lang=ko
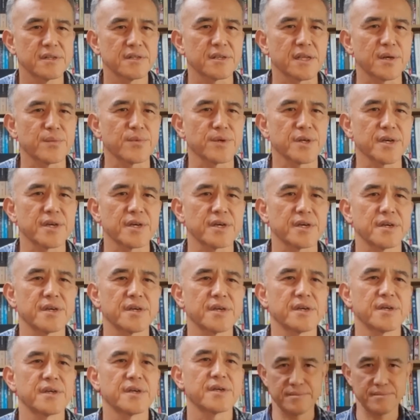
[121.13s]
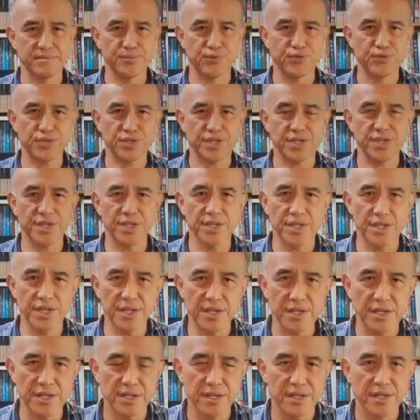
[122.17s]
때문에
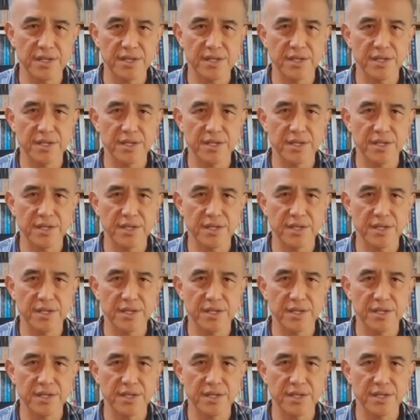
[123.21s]
푸틴이